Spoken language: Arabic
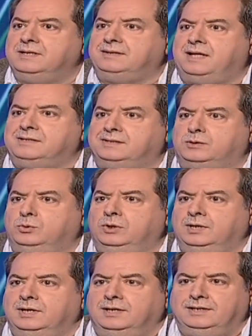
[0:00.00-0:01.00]
ناس حذروا
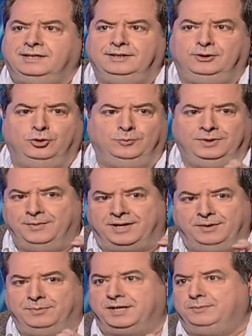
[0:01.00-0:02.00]
يعني اليوم
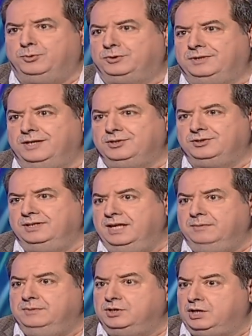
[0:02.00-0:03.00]
المرق بالريبورتاج
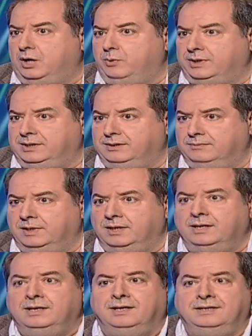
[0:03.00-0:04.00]
النائب نجاح وكيم
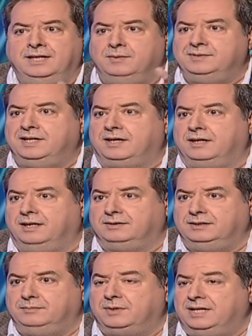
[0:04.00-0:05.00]
النائب زاهر
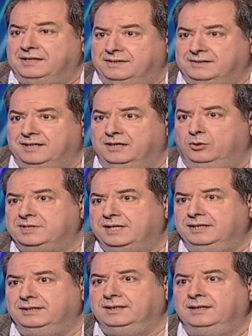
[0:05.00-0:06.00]
الخطيب الرئيس حسين
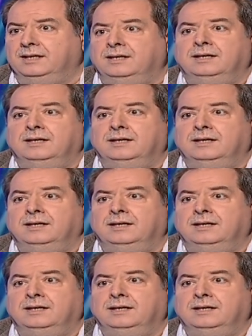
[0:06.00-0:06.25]
الحسيني